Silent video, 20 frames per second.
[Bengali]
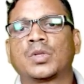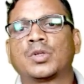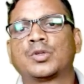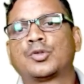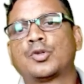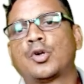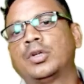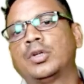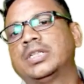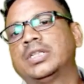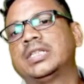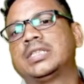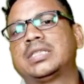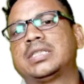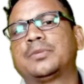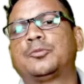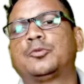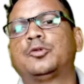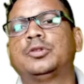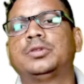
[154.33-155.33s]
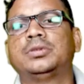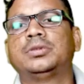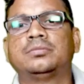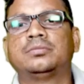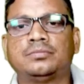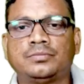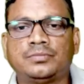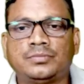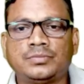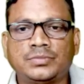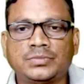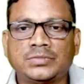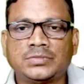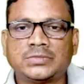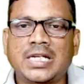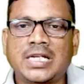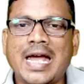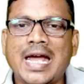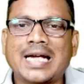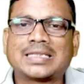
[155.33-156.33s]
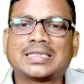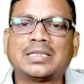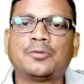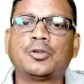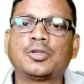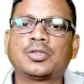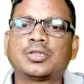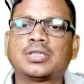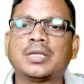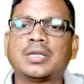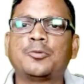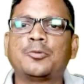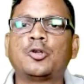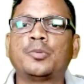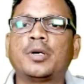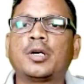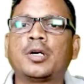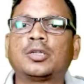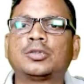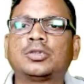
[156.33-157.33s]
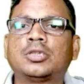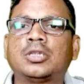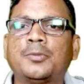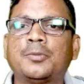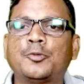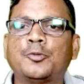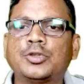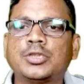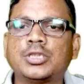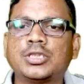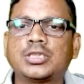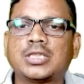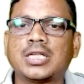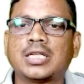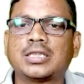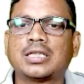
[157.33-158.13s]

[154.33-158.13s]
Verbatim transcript: সহজে হিসেব করি তাহলে একটা বস্তায় ভরবে কতটা পঁচিশটা